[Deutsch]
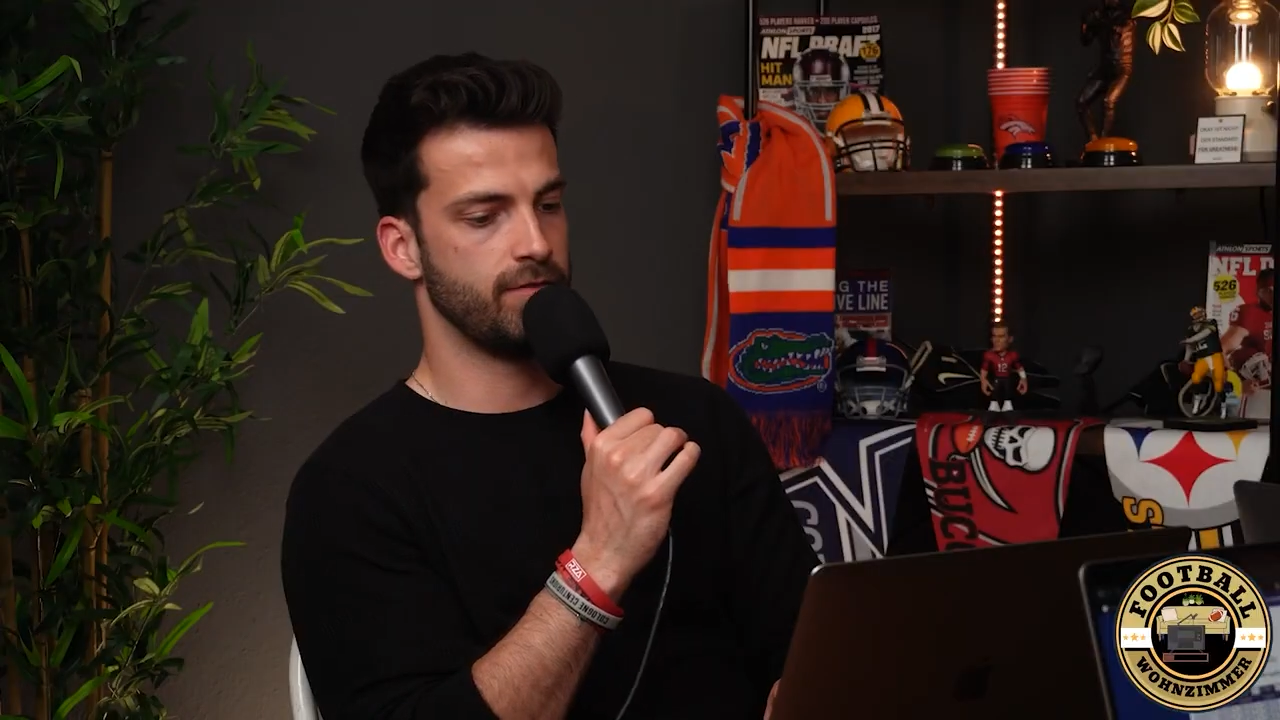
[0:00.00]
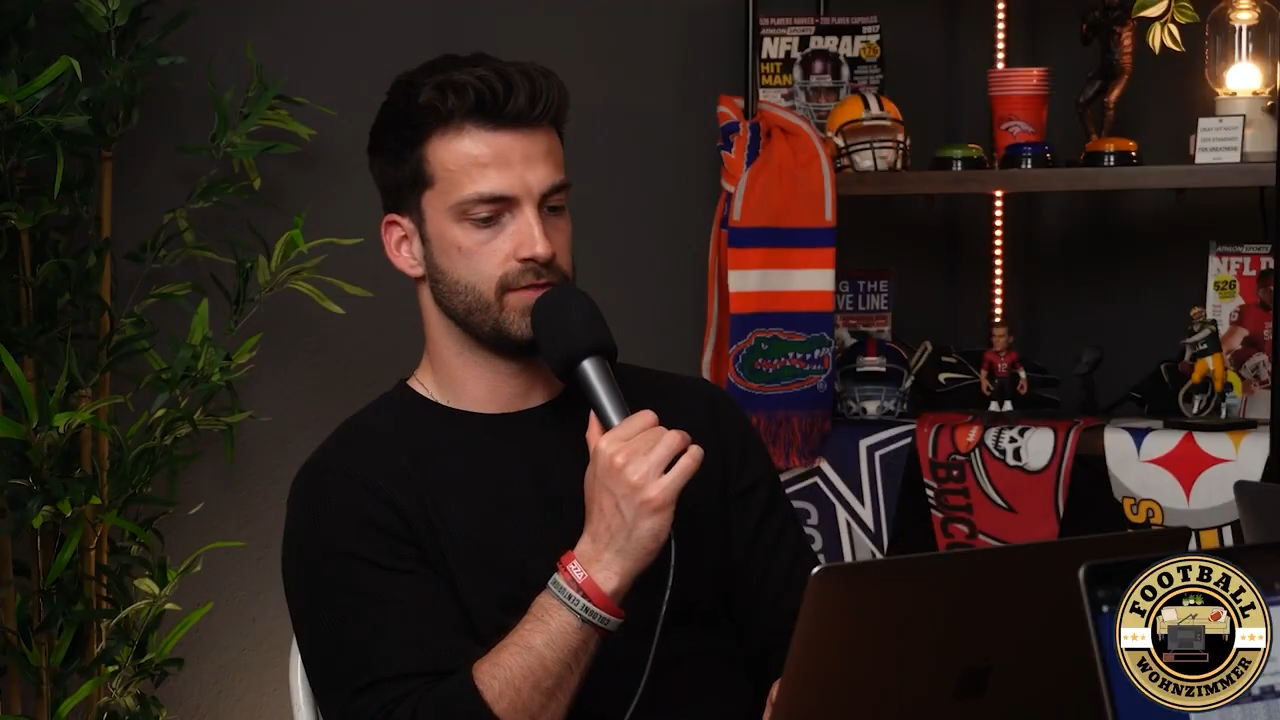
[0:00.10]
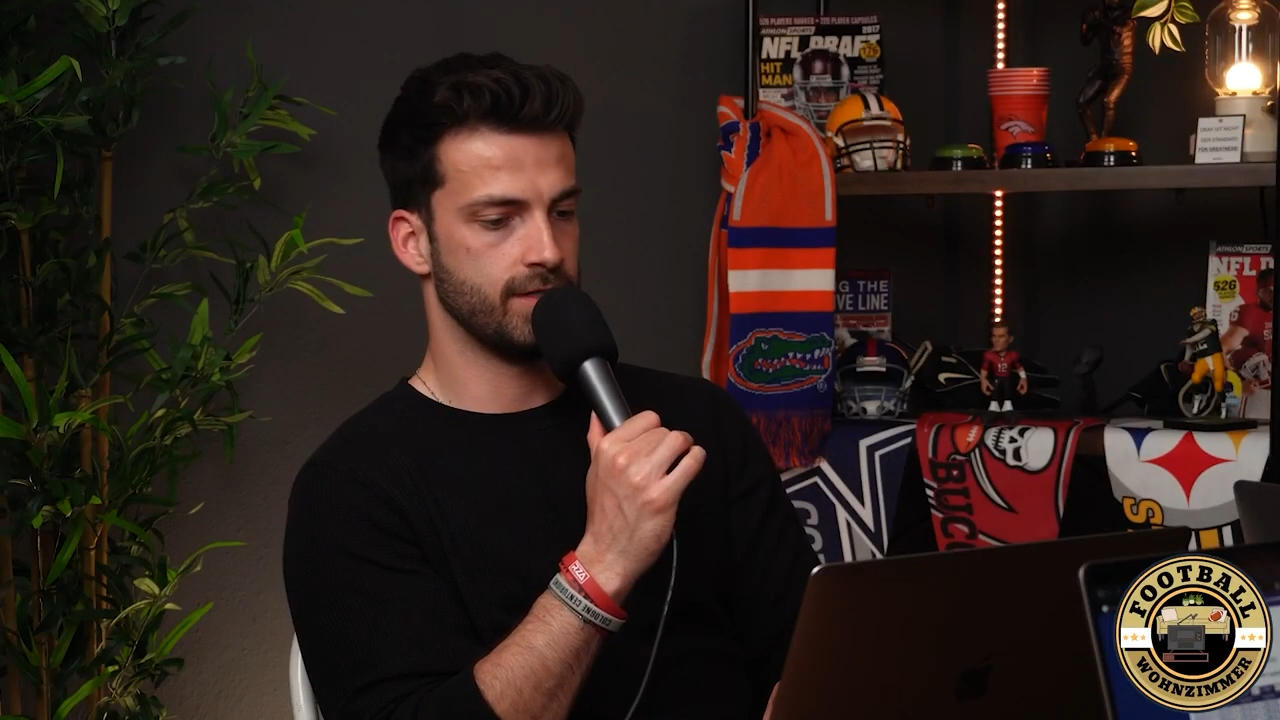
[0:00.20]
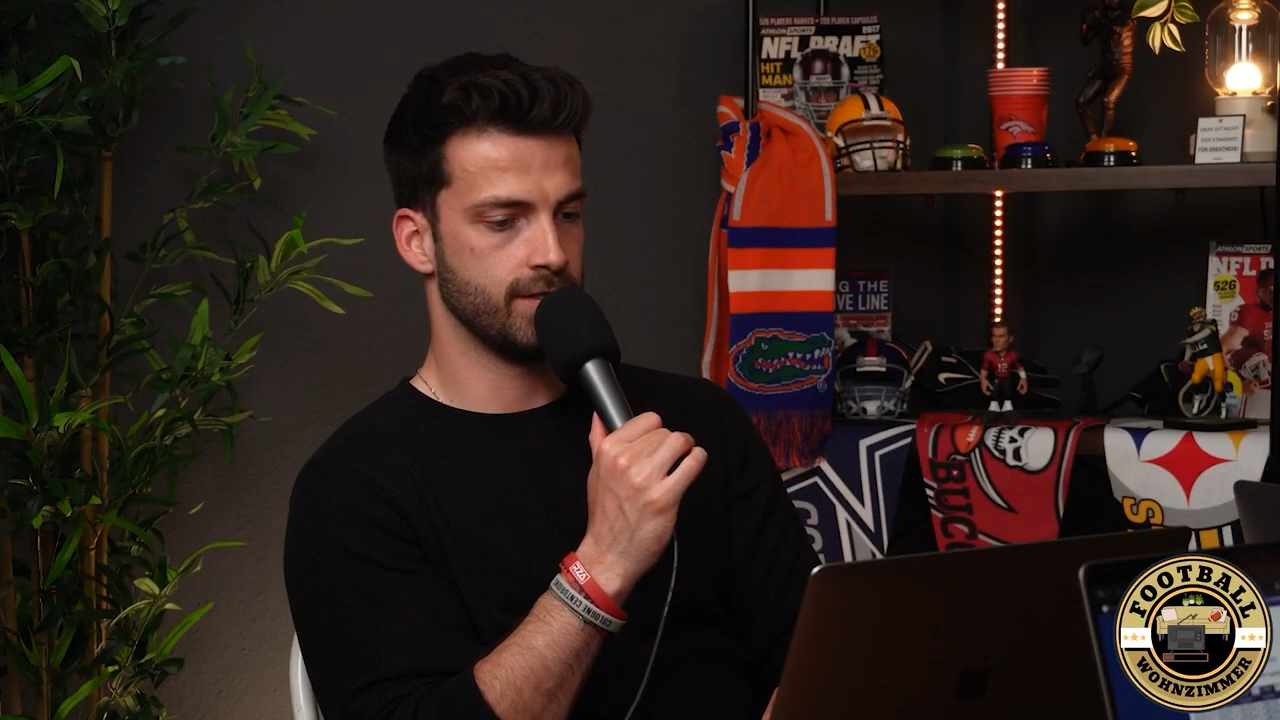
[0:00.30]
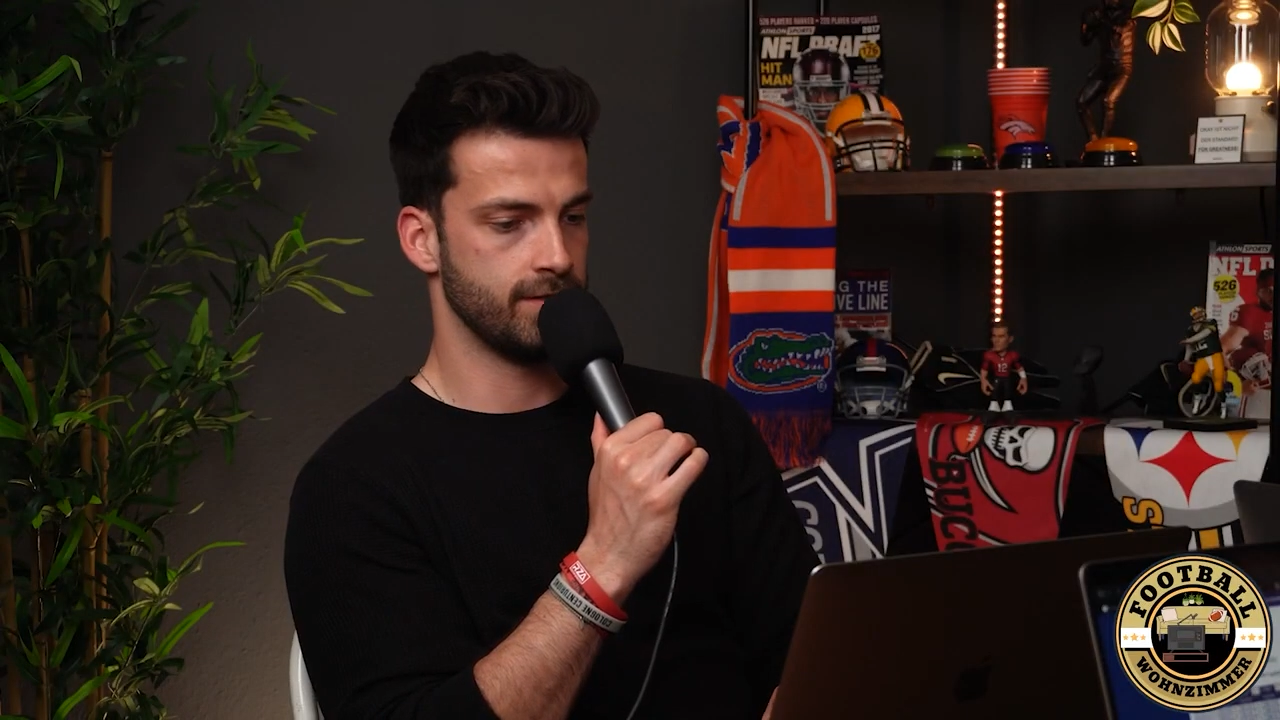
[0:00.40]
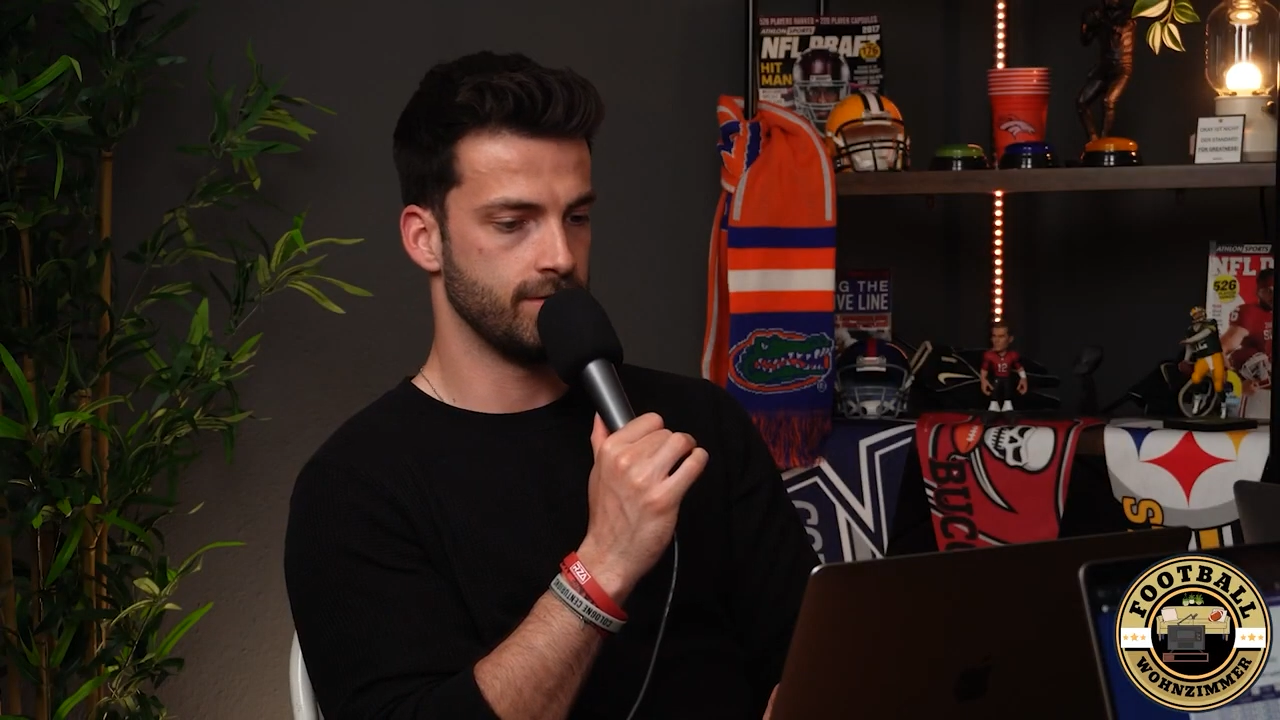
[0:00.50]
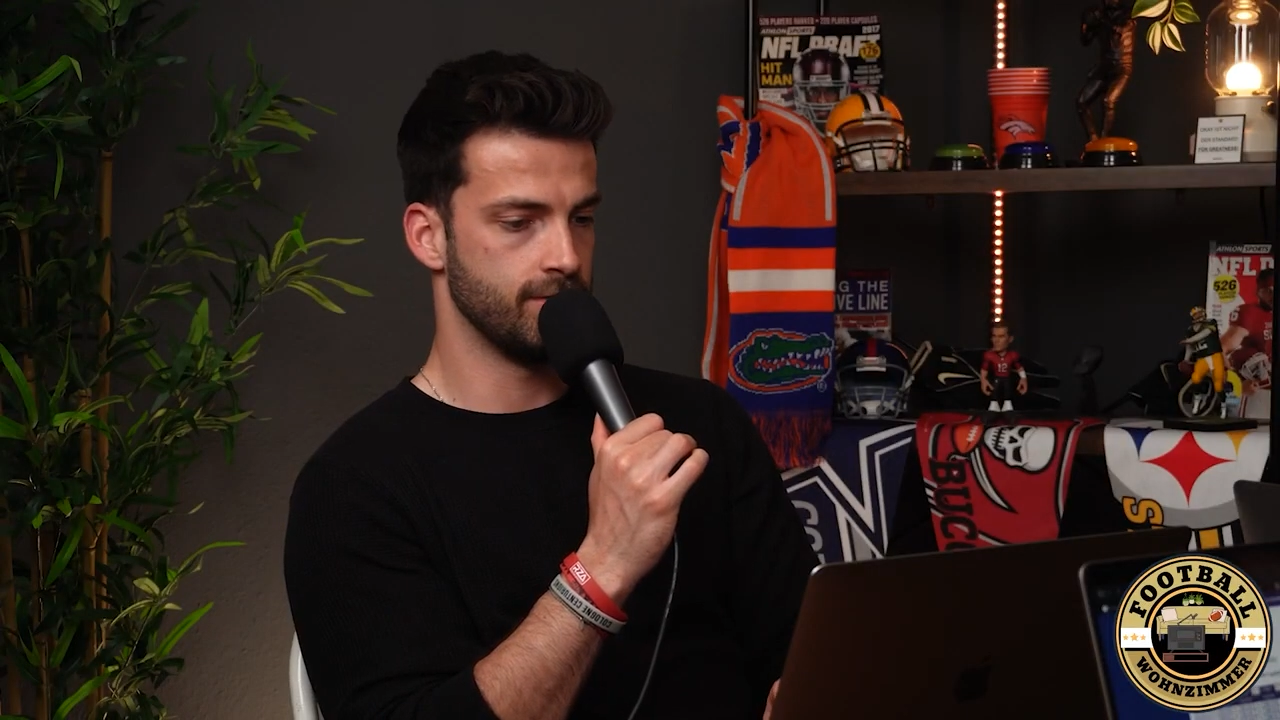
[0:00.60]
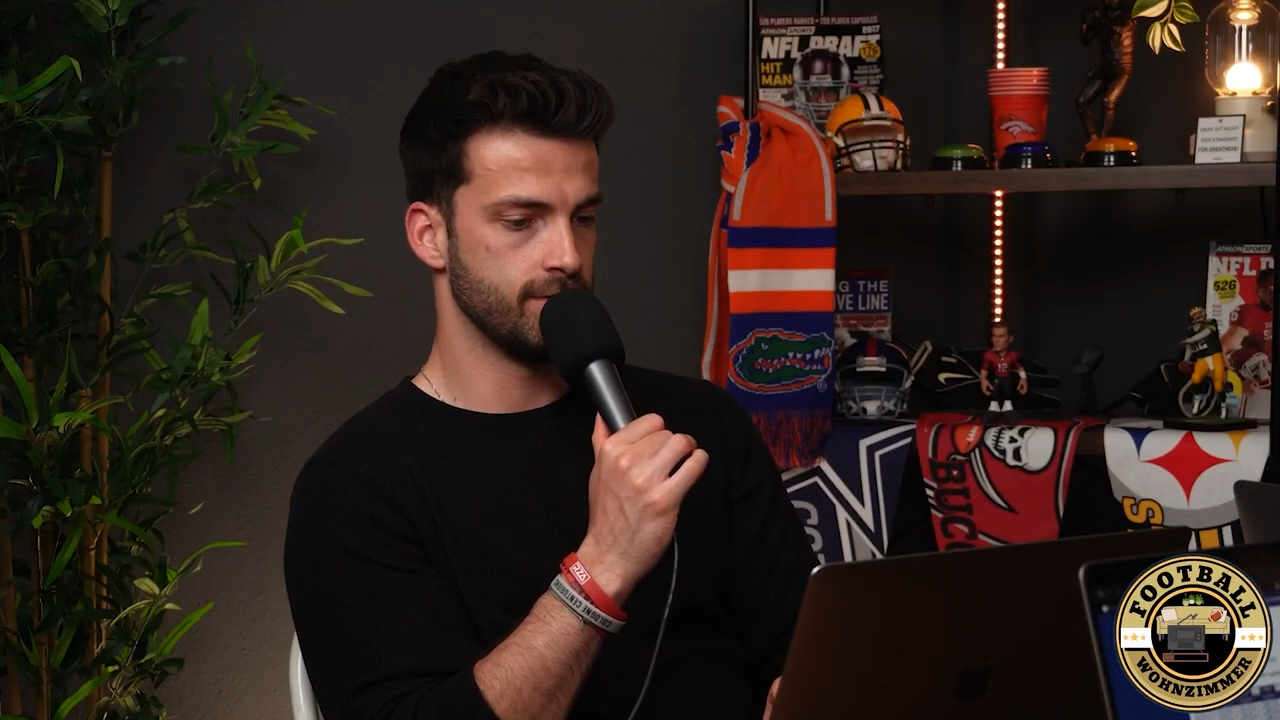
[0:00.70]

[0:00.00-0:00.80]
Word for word: PFF sagt,